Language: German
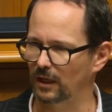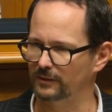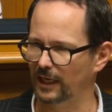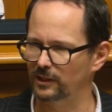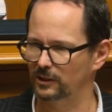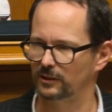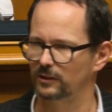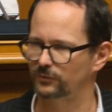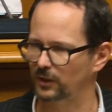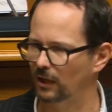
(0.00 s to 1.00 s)
kann auch
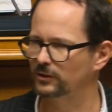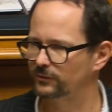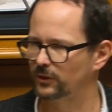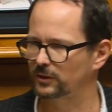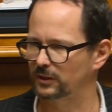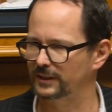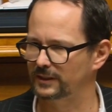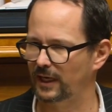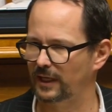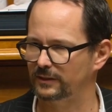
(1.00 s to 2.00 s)

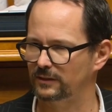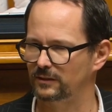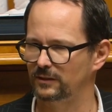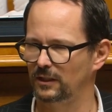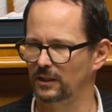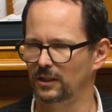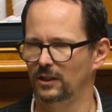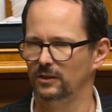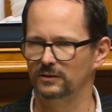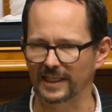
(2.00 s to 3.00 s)
verantwortlich sein.
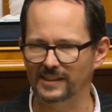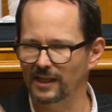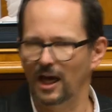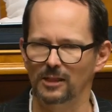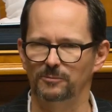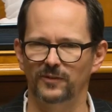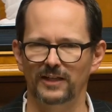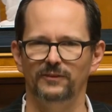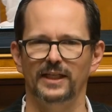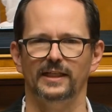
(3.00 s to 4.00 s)
Und deshalb,
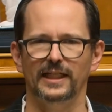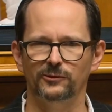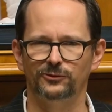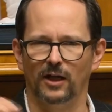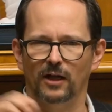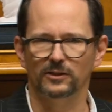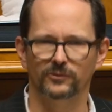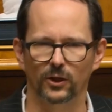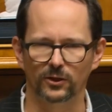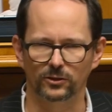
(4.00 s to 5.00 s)
wenn wir in
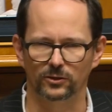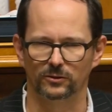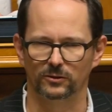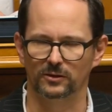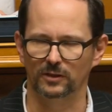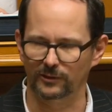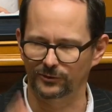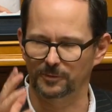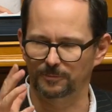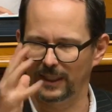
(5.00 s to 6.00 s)
Verantwortung
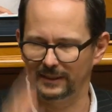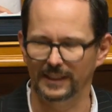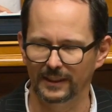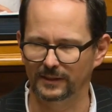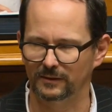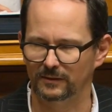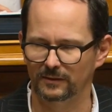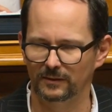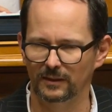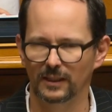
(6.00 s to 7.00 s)
dafür plädieren,
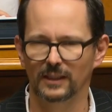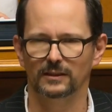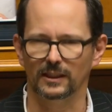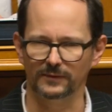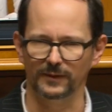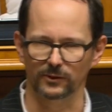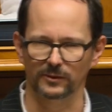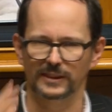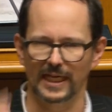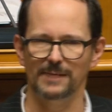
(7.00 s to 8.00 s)
dass wir
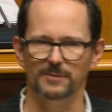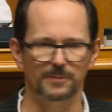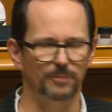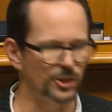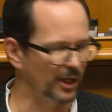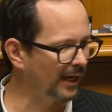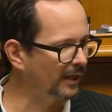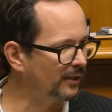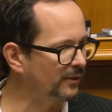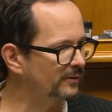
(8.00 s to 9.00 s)
uns selbst
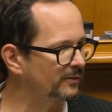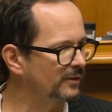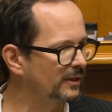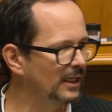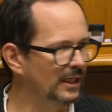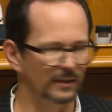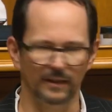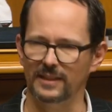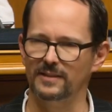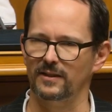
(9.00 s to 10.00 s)
beschränken,
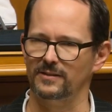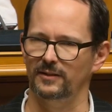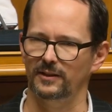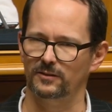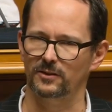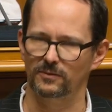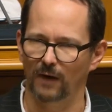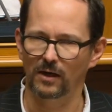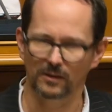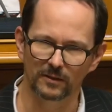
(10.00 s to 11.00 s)
dann ist das nicht
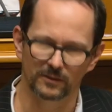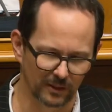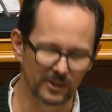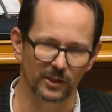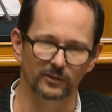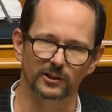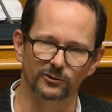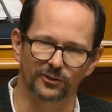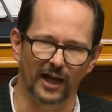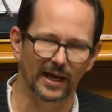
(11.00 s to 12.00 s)
Zwang,
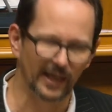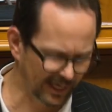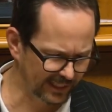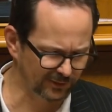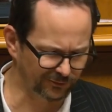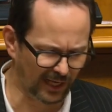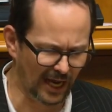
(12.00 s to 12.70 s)
sondern Freiheit,